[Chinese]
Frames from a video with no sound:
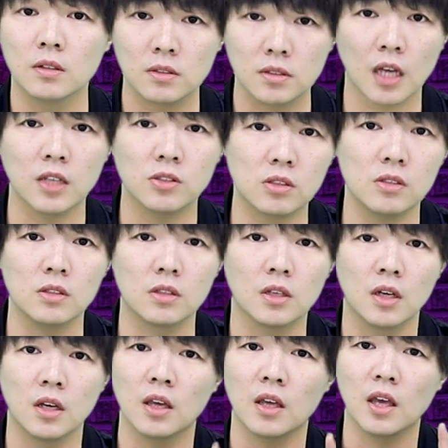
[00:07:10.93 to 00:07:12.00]
但是。
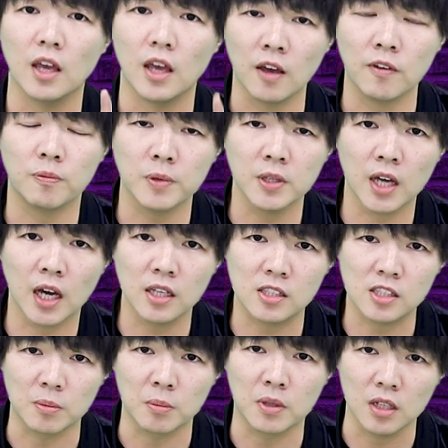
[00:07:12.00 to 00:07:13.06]
FBI
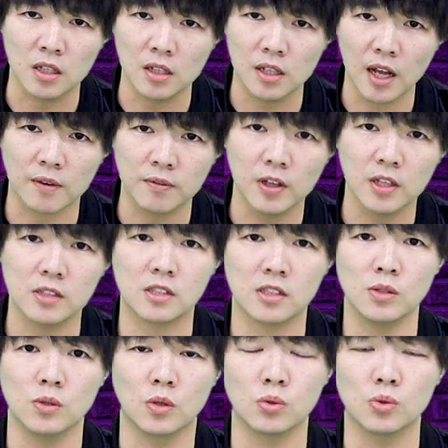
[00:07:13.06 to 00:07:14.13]
怎么能浪费
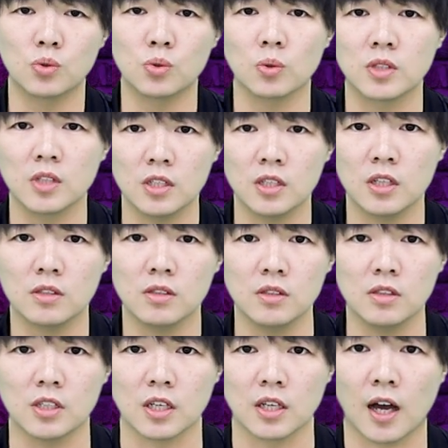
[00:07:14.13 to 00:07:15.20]
资源去做这些
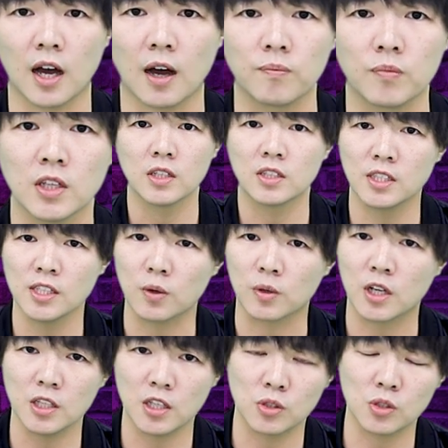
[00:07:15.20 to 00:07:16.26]
事情啊？现在有
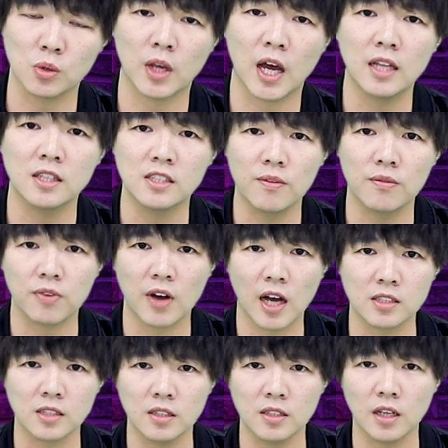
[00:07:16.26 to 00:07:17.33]
更严重的案件
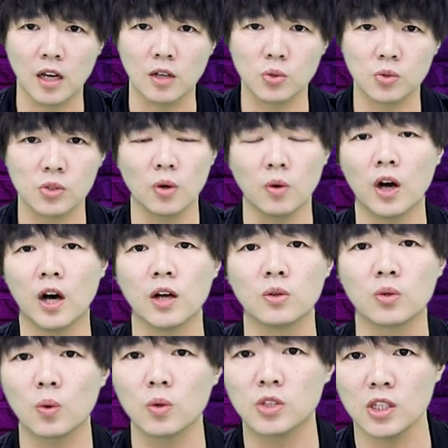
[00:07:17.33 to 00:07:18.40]
发生呢，就是有很
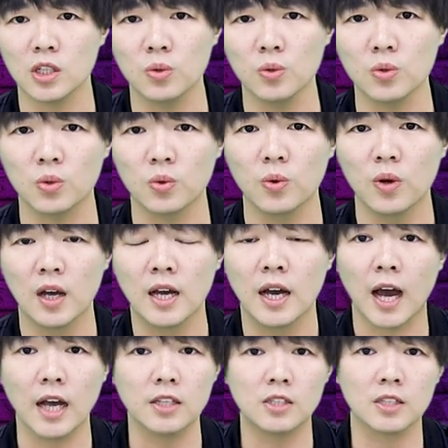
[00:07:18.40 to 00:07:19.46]
多基督徒
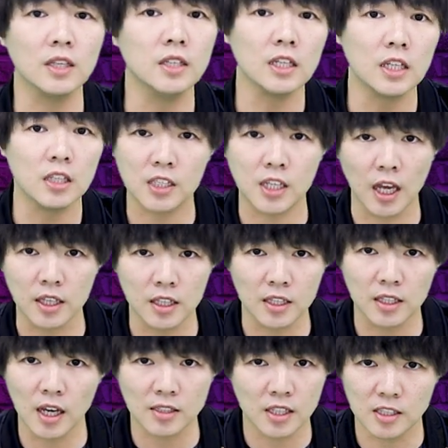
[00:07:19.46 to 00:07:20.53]
还是跟以前
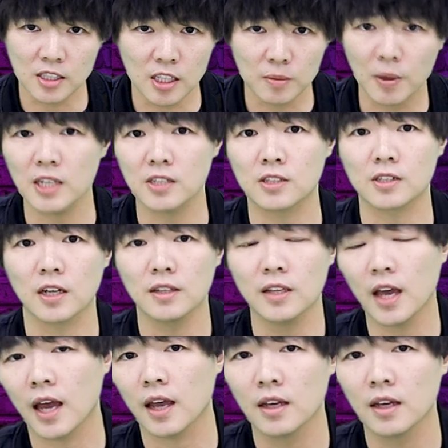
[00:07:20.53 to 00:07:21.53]
一样在敬拜神呢。